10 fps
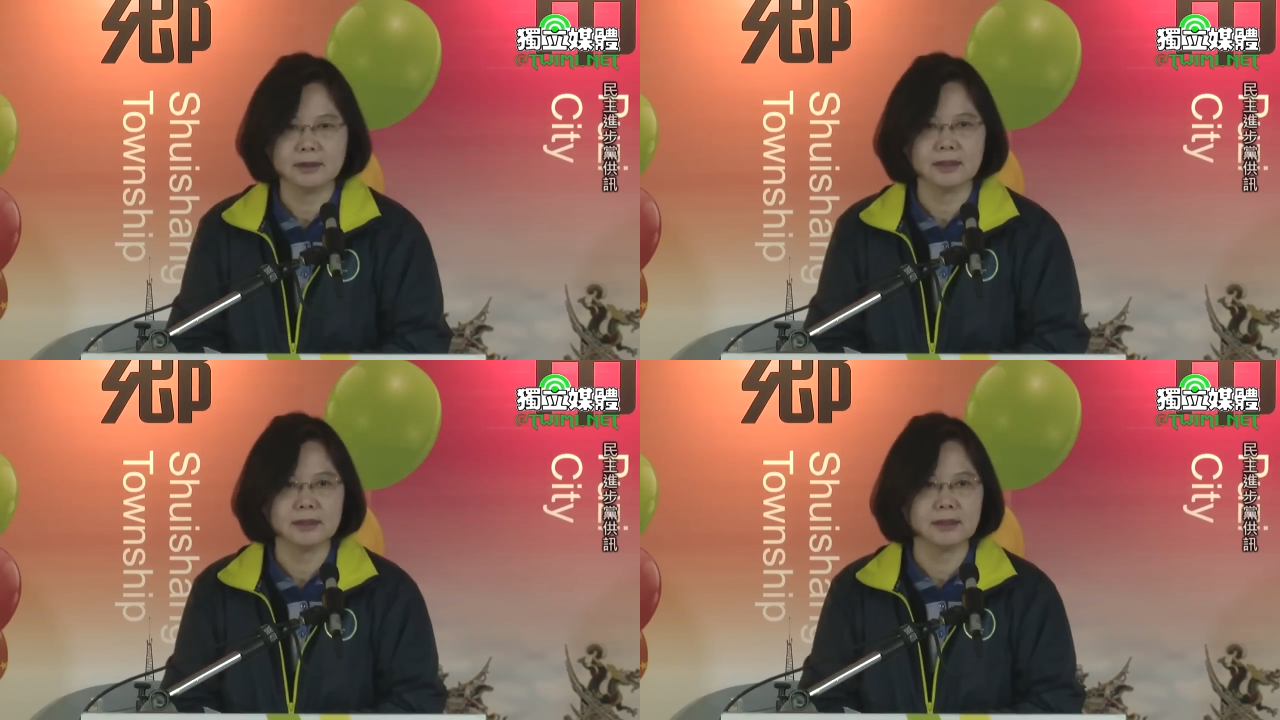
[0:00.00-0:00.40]

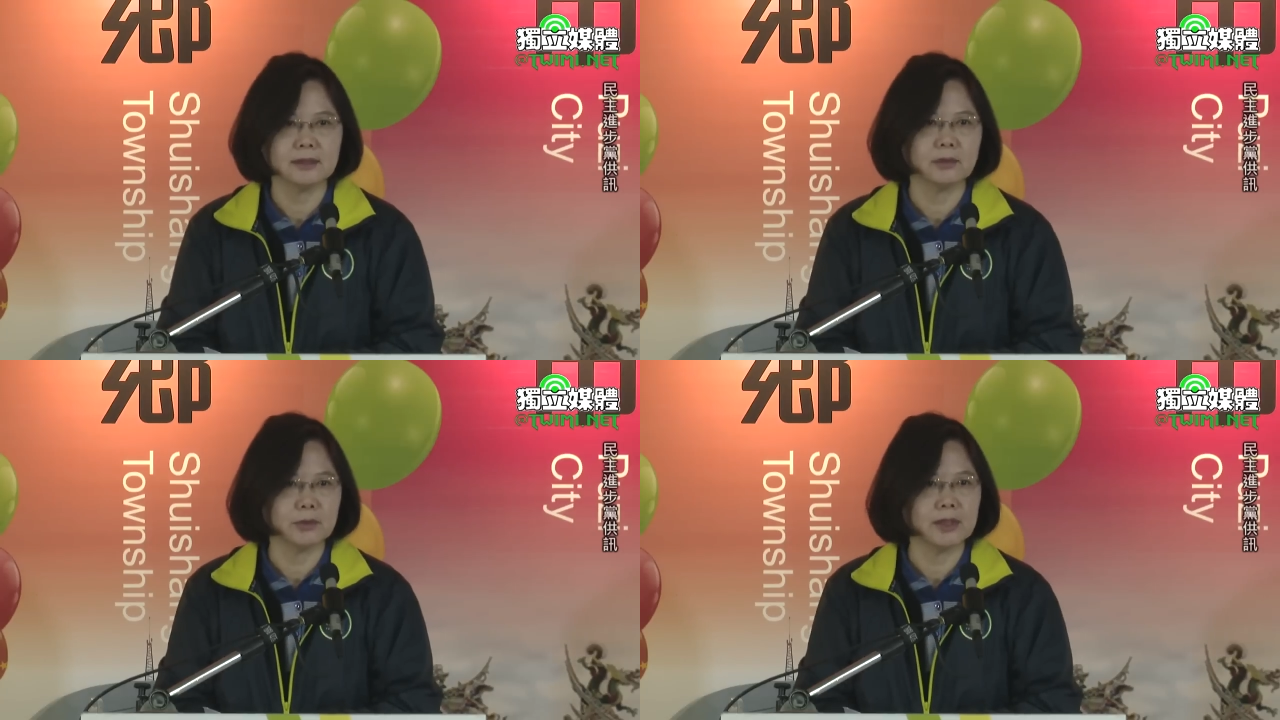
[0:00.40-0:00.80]
这里是
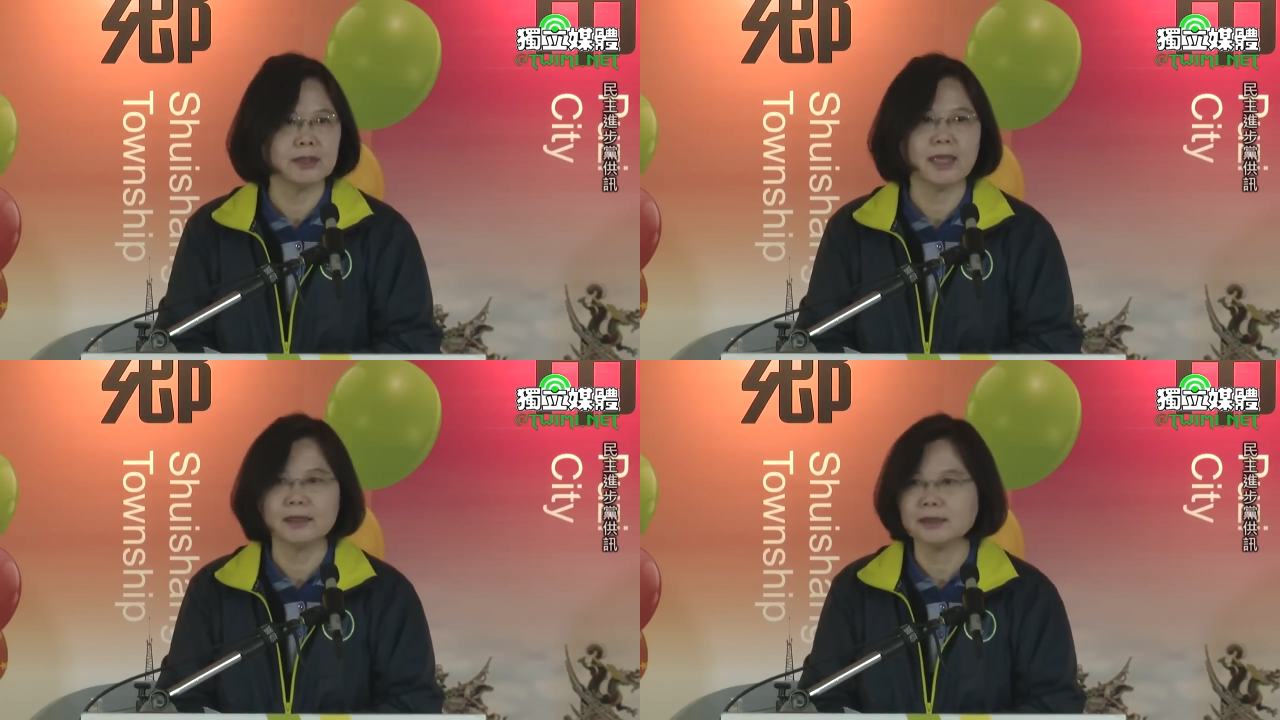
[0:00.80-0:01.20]
农业
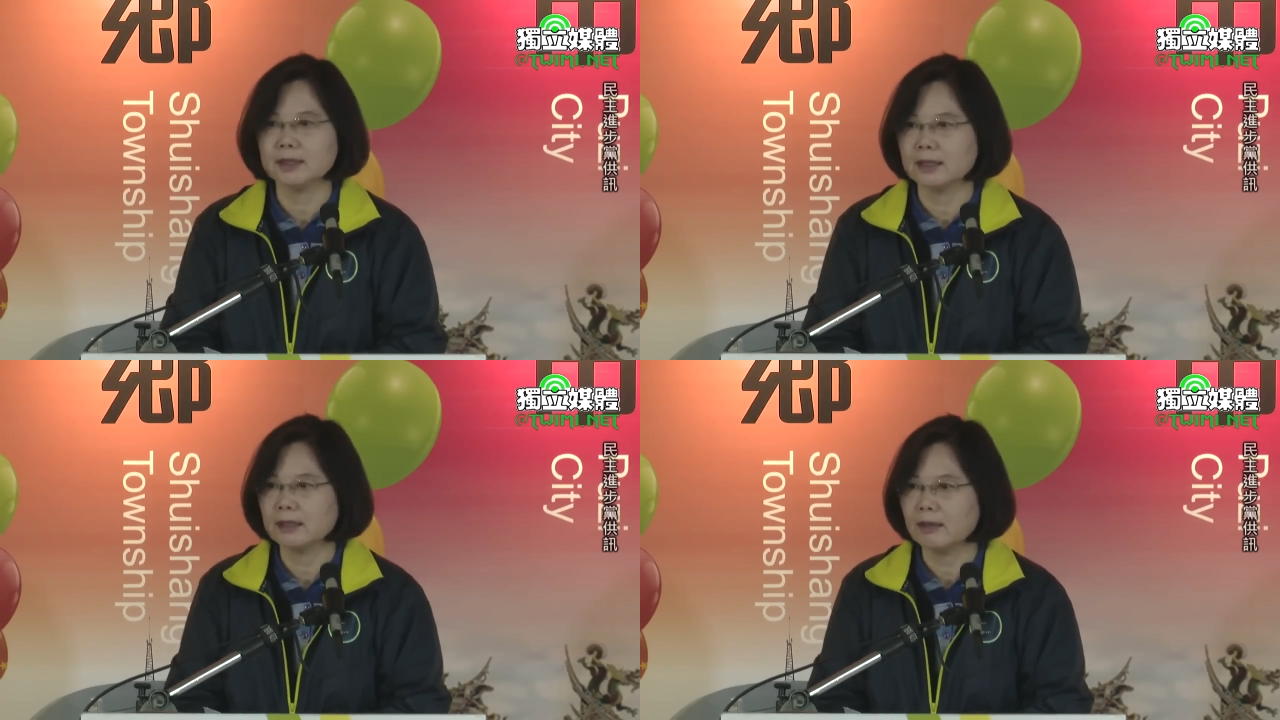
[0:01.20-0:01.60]
大
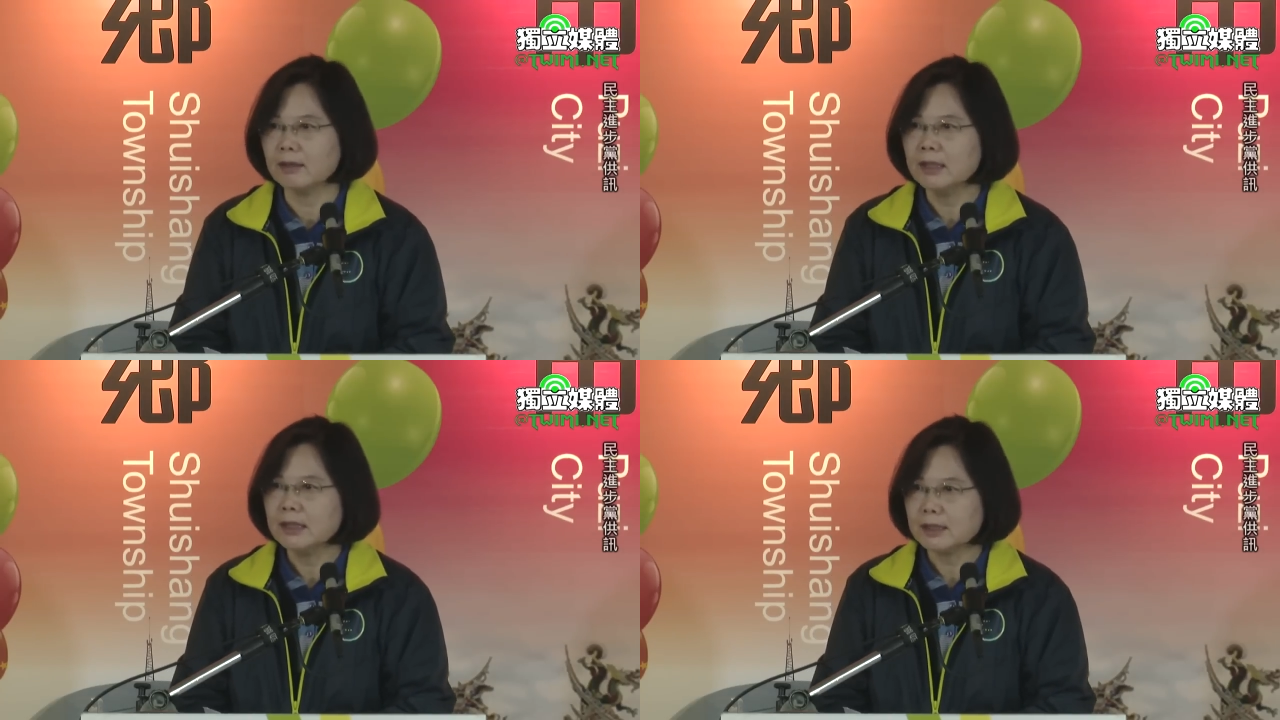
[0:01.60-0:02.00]
县哈，
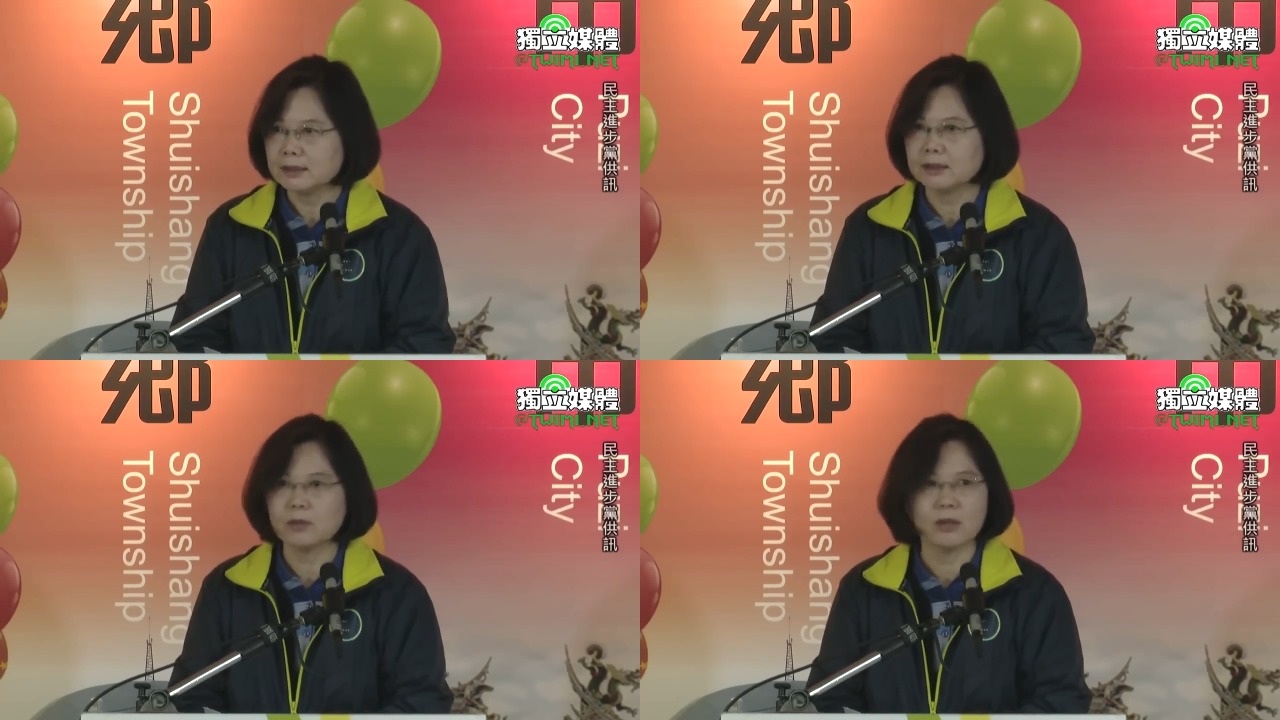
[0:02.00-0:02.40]
也
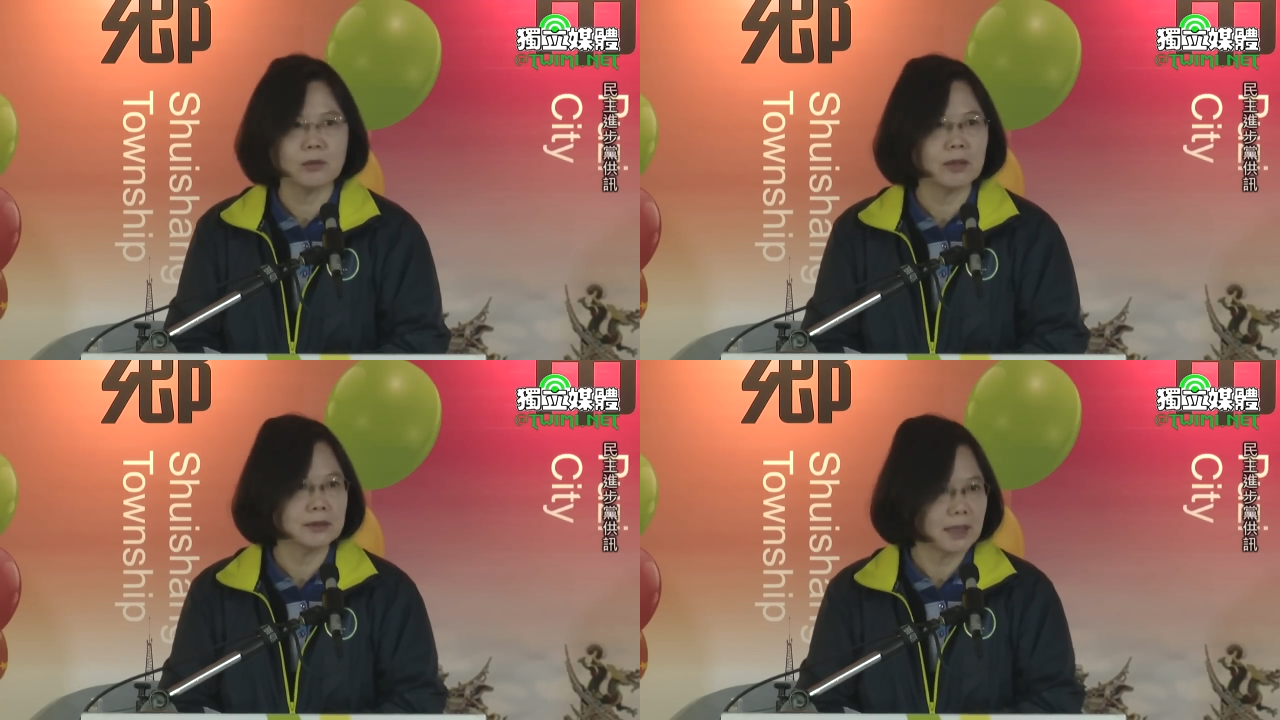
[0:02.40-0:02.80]
是观
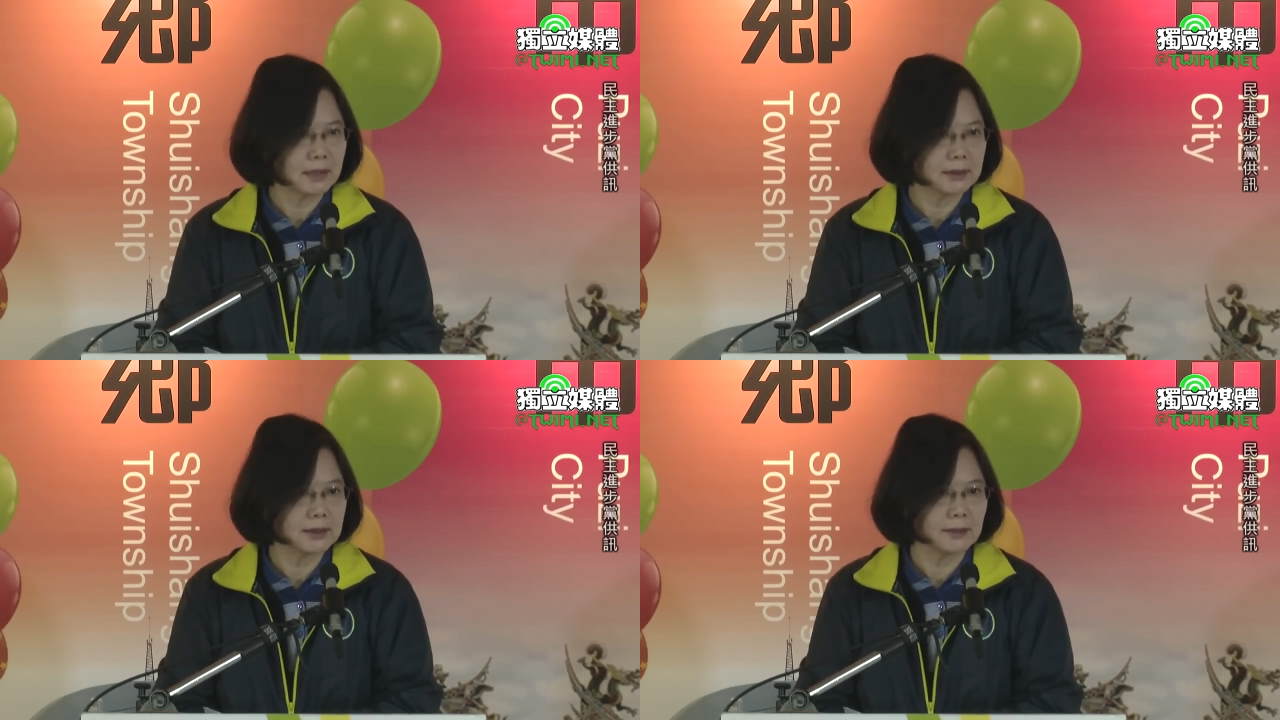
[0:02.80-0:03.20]
光
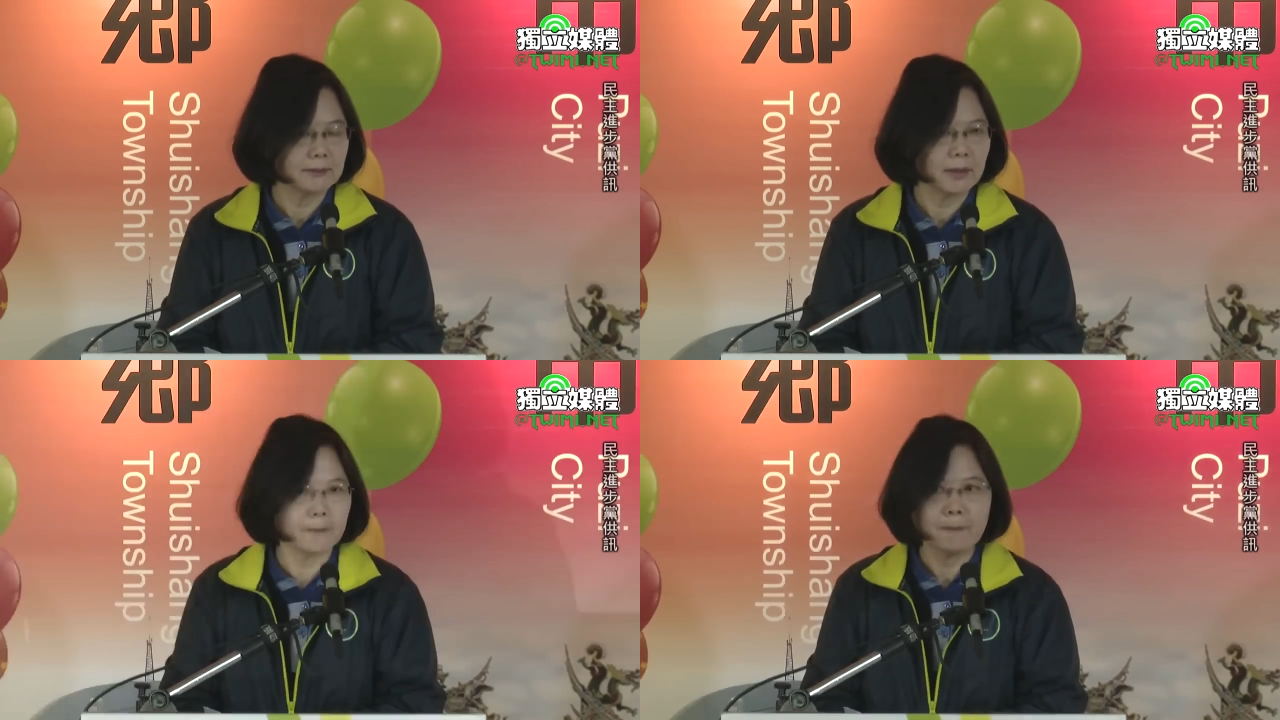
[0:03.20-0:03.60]
大县
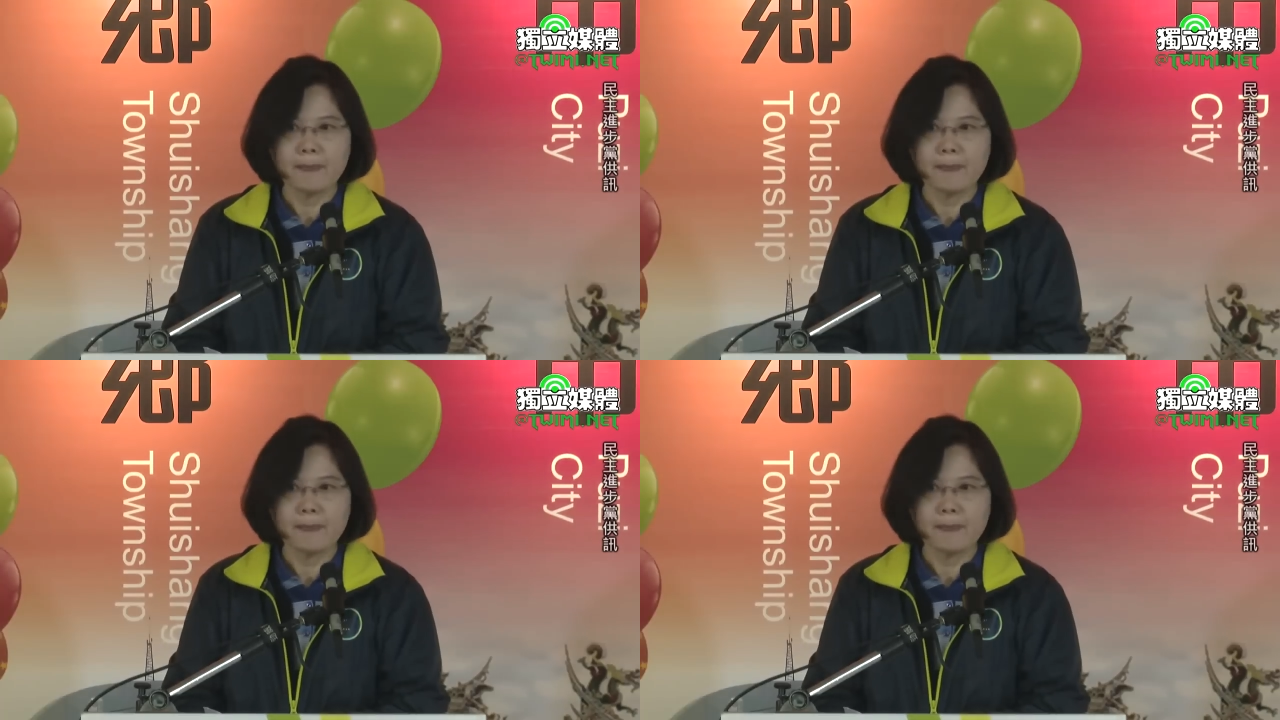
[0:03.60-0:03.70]
哈。